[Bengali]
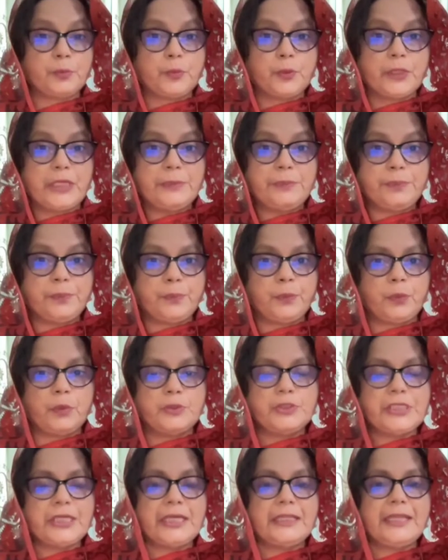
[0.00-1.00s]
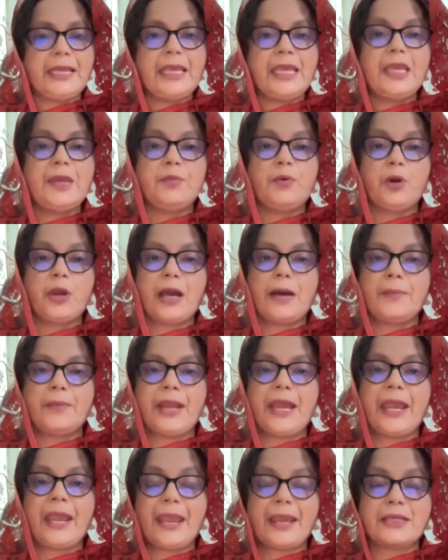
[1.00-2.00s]
পরি পৌঁছে দেই এবং
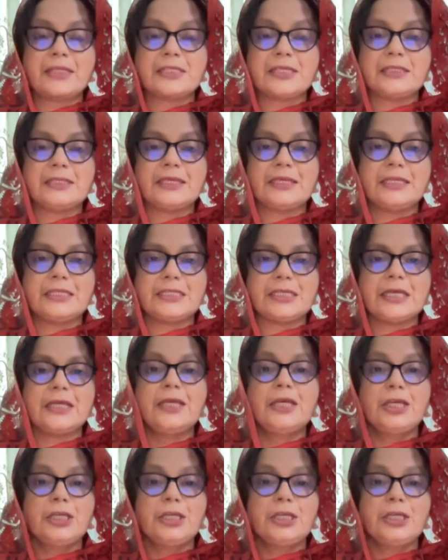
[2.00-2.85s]
আমরা একসাথে এসে